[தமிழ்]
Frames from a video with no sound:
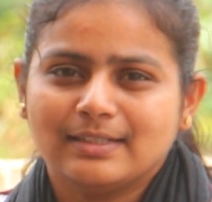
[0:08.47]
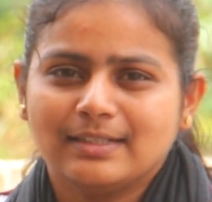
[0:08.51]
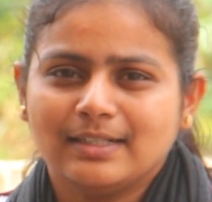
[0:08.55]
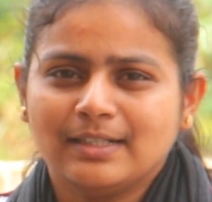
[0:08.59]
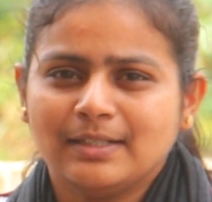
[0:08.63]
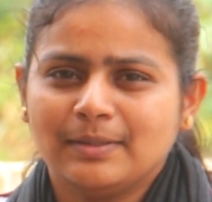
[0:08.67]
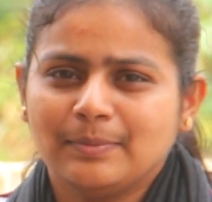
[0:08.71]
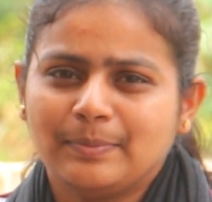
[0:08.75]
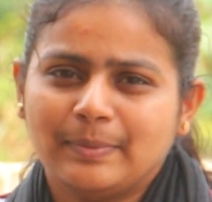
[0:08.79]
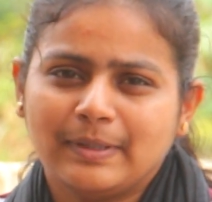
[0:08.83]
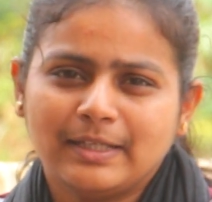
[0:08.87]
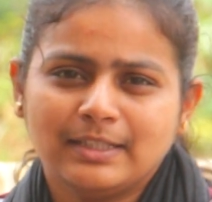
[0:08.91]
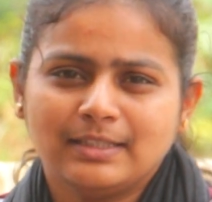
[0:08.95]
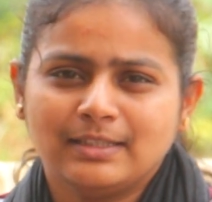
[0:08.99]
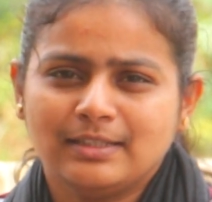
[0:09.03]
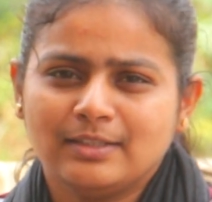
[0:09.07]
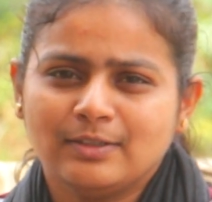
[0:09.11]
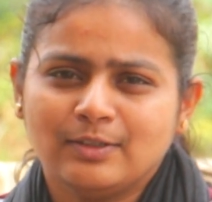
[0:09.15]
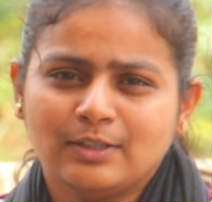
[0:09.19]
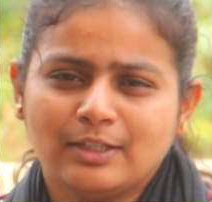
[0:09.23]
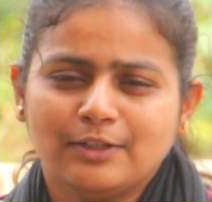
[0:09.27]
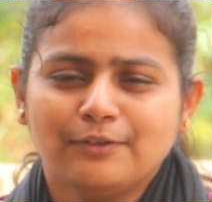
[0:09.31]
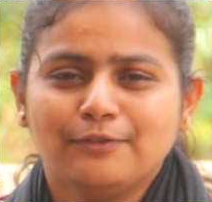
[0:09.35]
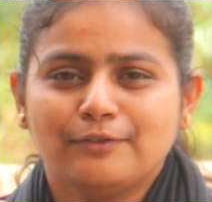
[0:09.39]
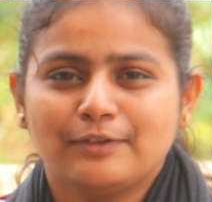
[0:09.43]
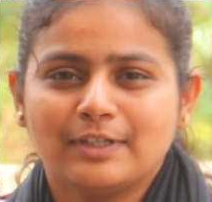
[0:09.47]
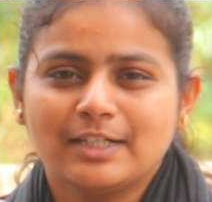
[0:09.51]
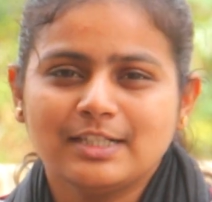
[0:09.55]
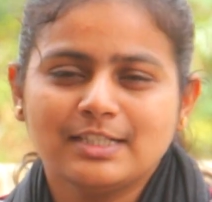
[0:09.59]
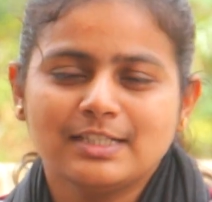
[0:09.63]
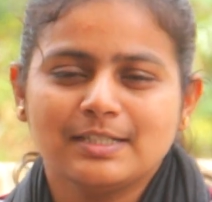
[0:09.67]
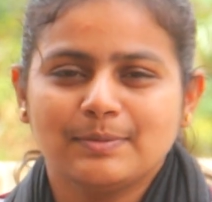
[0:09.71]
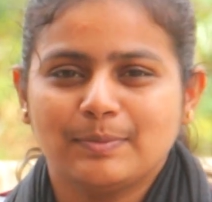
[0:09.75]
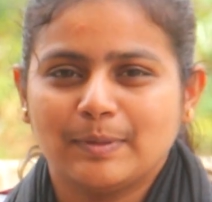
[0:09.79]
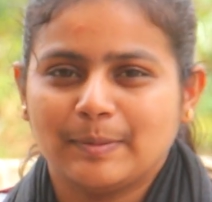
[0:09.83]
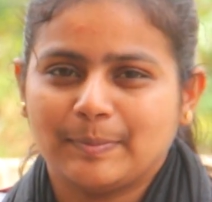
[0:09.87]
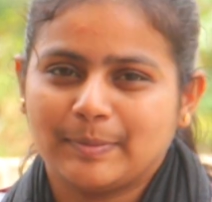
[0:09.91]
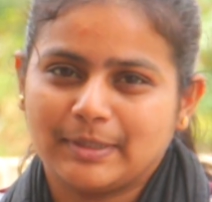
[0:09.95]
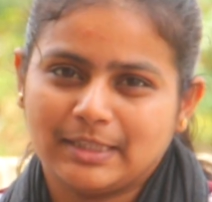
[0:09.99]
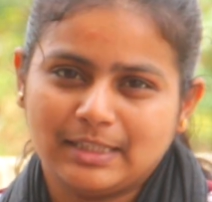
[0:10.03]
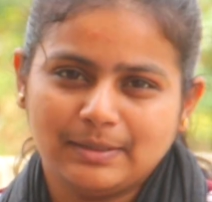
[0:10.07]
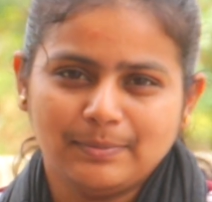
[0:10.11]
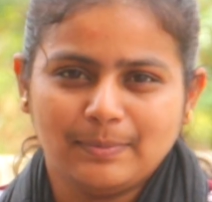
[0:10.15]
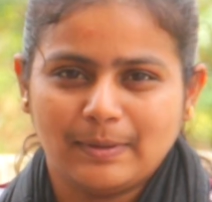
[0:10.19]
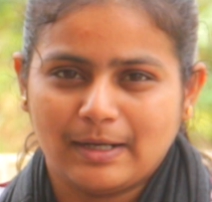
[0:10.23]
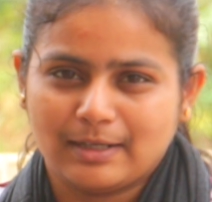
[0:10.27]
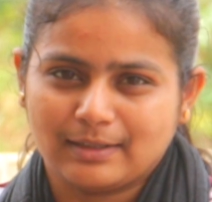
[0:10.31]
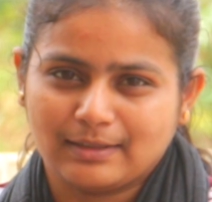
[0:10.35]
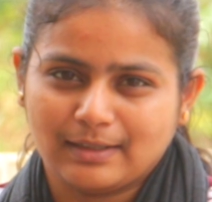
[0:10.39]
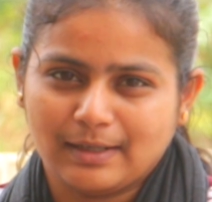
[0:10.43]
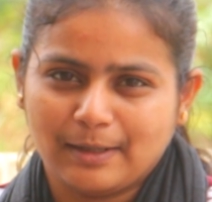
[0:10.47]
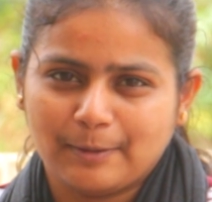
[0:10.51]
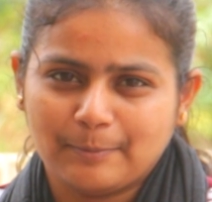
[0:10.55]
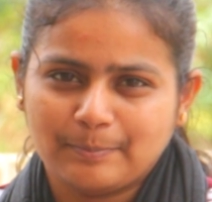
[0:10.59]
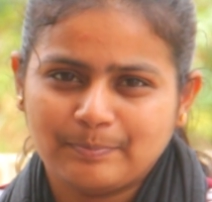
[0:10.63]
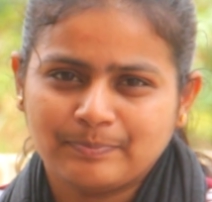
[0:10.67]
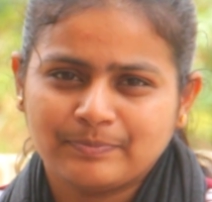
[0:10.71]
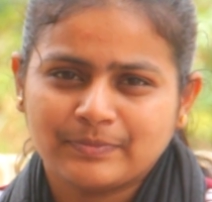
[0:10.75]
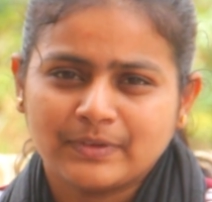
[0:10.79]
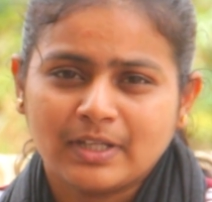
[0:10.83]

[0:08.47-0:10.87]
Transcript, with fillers: ரெண்டு பேர்த்தோட ஃப்ரெண்ட்ஷிப்பை பற்றி பார்க்கலாம்